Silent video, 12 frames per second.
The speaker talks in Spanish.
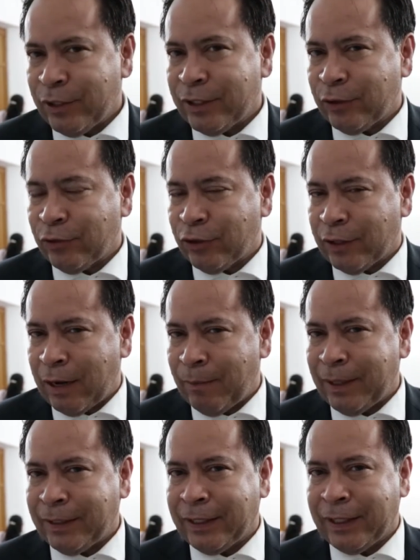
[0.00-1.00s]

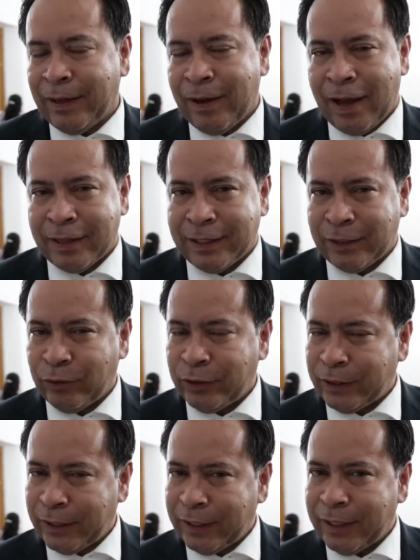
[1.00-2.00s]
institucionalmente haciendo
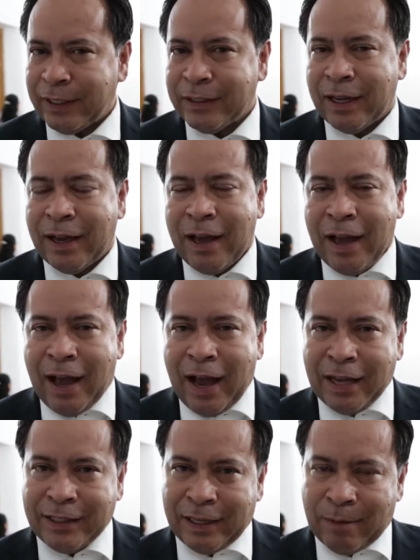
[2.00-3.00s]
entregas
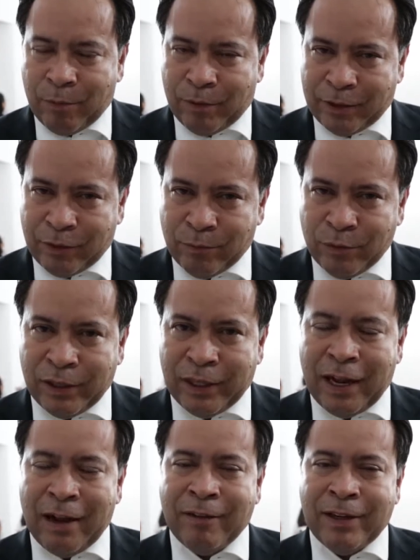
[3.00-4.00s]
hacia la población
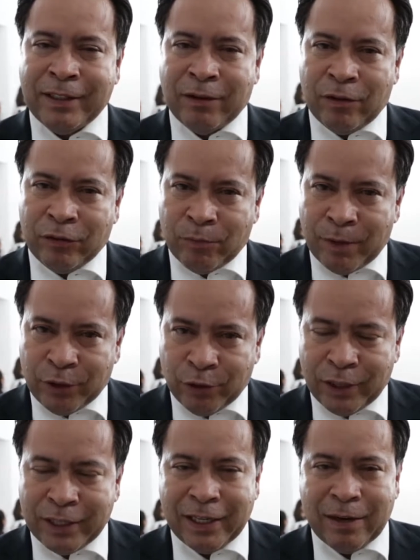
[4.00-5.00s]
vulnerable, hacia los adultos
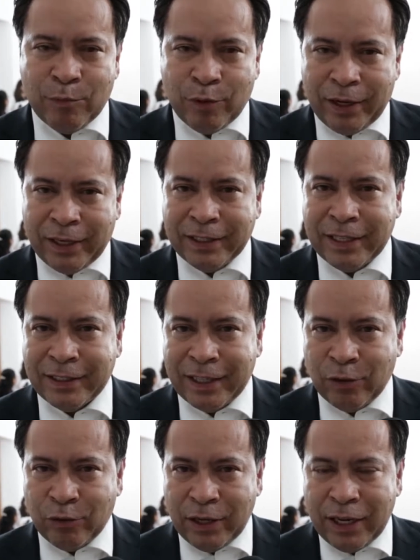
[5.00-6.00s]
mayores, hacia las mujeres, hacia
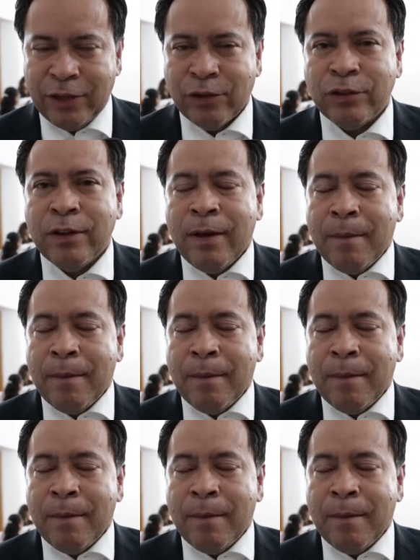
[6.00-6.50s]
los niños,